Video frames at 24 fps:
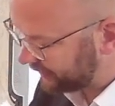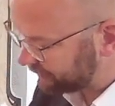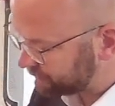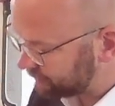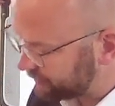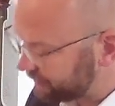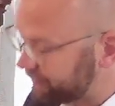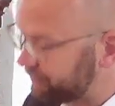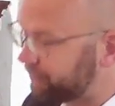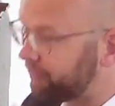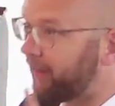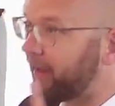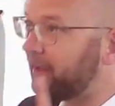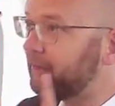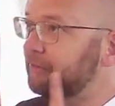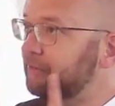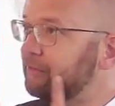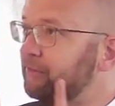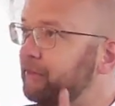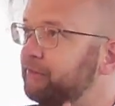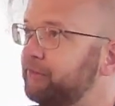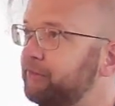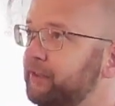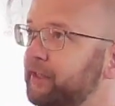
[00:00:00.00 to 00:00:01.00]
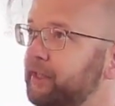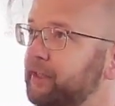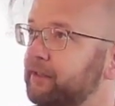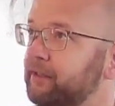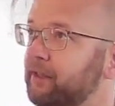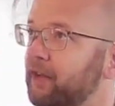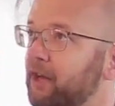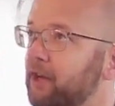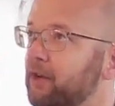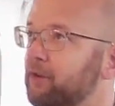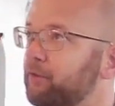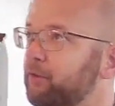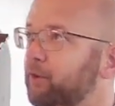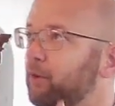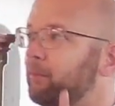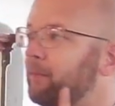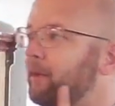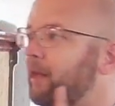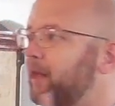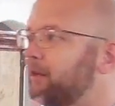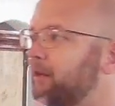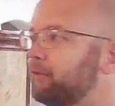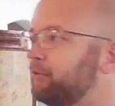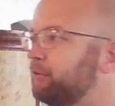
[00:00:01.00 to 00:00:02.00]
sie wandte sich vom
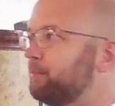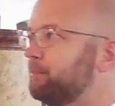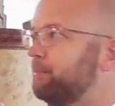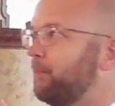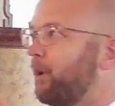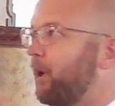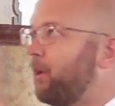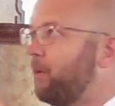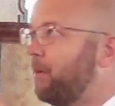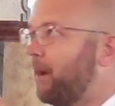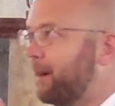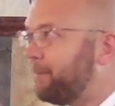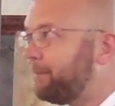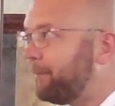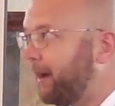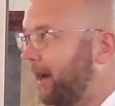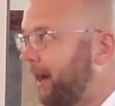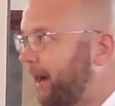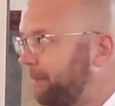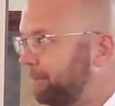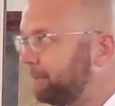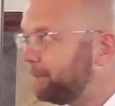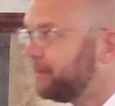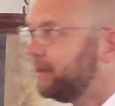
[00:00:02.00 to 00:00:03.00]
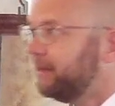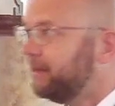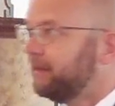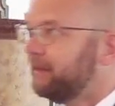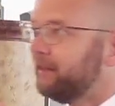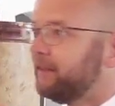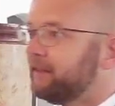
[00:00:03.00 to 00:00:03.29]
Land Moab ab.